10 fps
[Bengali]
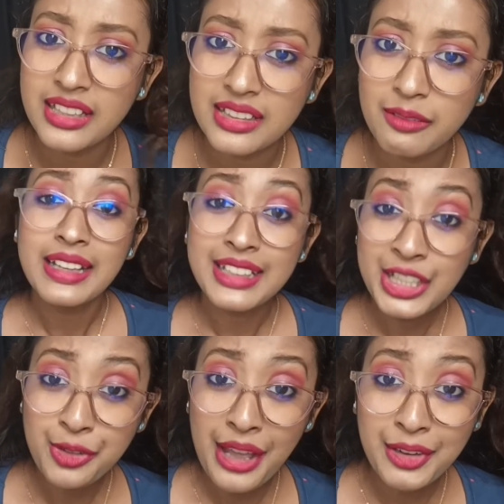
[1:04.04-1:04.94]
দেখতাম
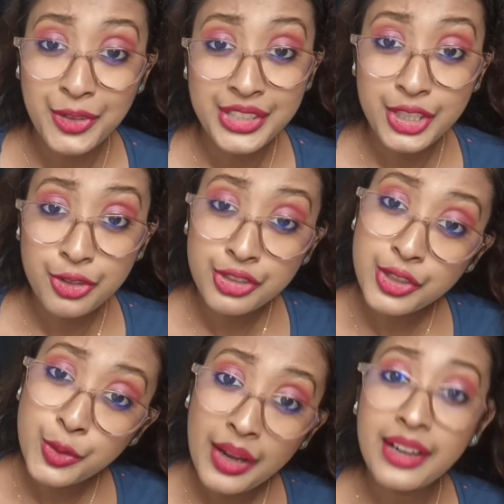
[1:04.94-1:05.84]
কিন্তু এখন
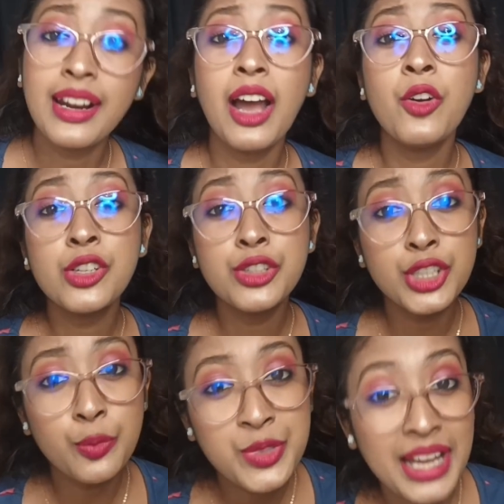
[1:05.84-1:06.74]
ইউটিউবাররাও
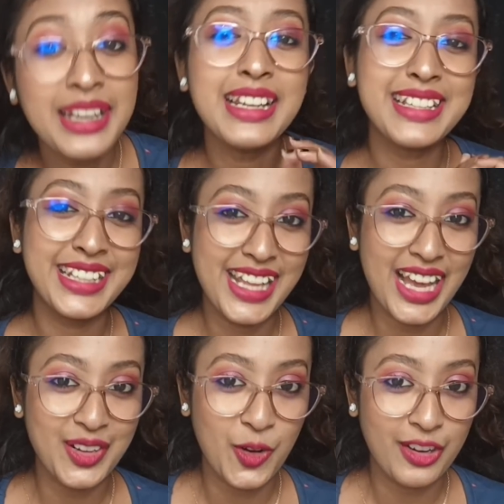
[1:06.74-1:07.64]
ইউটিউব চ্যানেলে
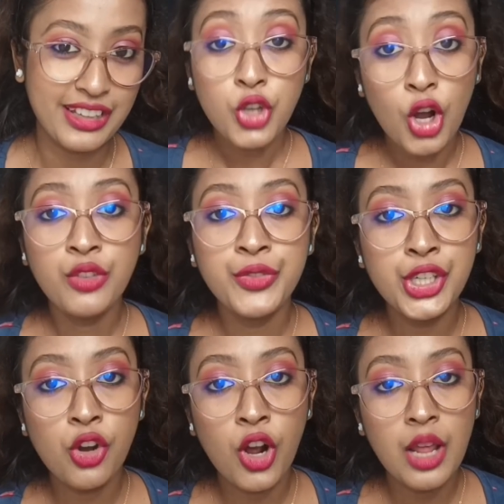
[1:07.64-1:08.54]
সিরিয়াল করে যখন
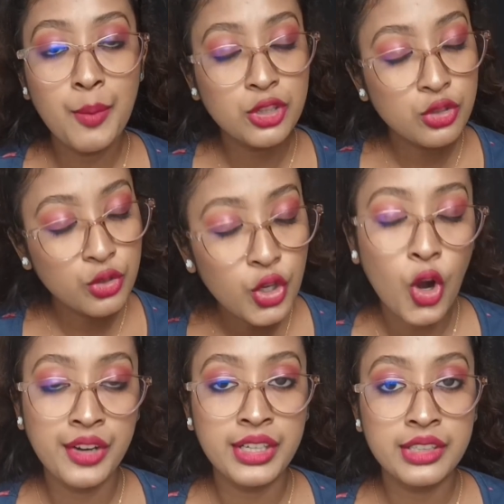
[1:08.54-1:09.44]
ভিডিও করার মতন কোনো
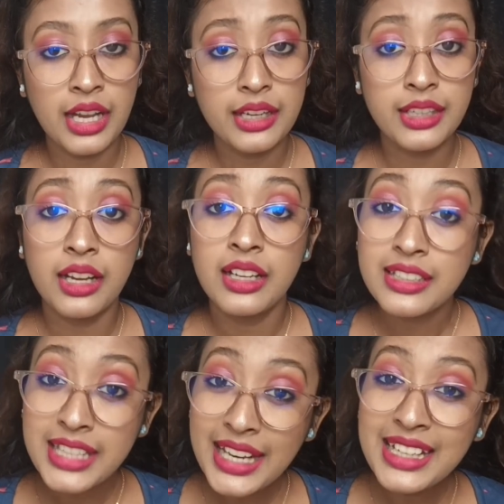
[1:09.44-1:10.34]
কন্টেন্ট থাকে না
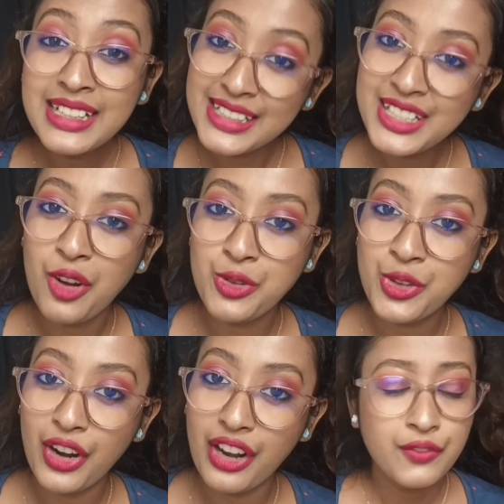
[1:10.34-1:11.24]
চ্যানেল রিচ ডাউন
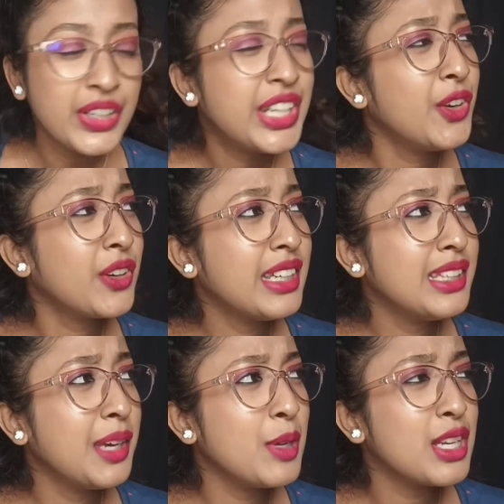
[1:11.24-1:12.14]
করে ভিডিও কি
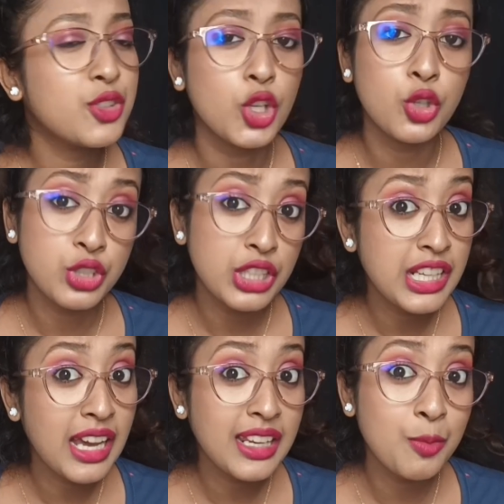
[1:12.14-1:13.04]
দেবে চলো
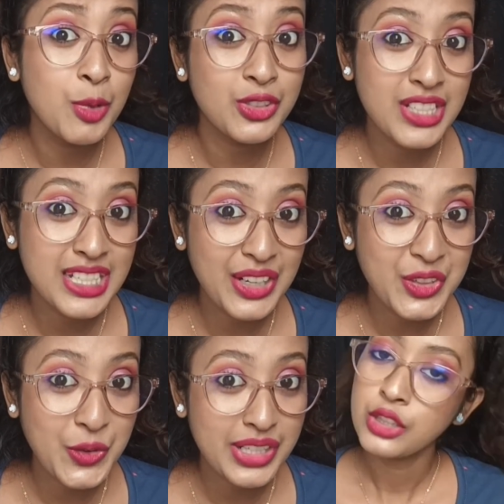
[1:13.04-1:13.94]
সিরিয়ালের মতন স্টার্ট
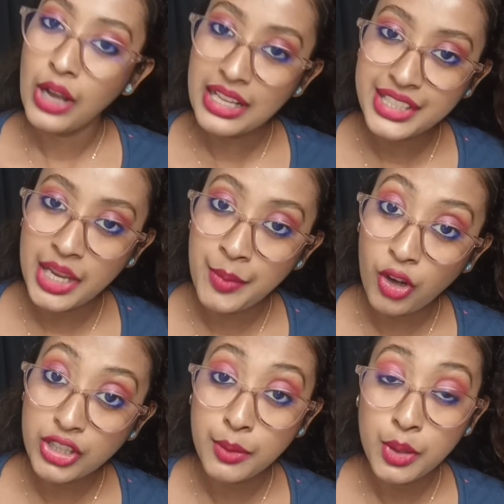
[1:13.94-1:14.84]
করে দিই তো আজকে আমরা
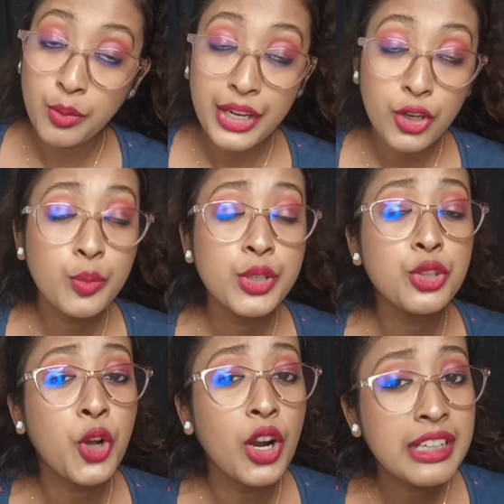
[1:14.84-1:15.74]
কথা বলবো এরকমই
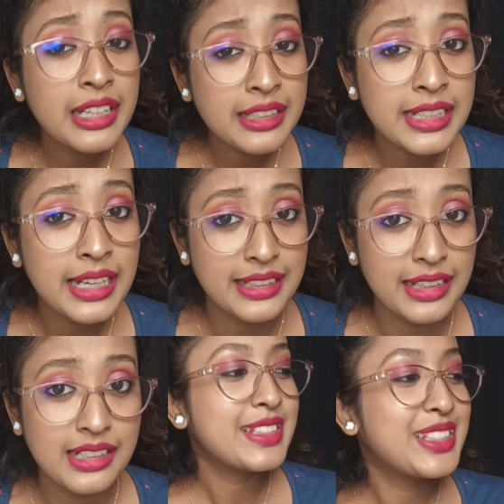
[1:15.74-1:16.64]
দুই কন্টেন্ট
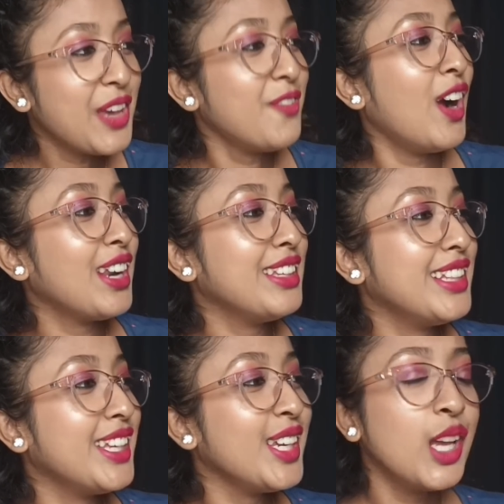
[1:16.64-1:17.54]
ক্রিয়েটার জেফার
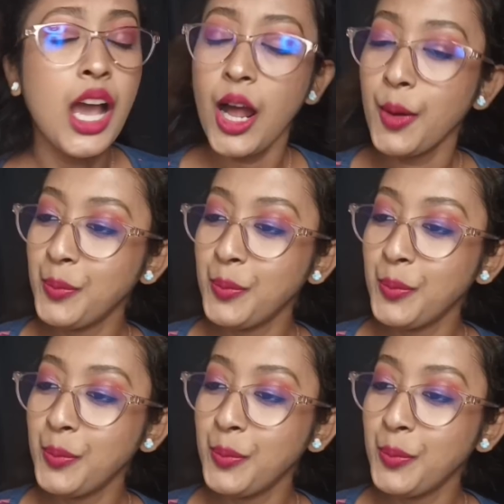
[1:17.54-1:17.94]
দিদি আর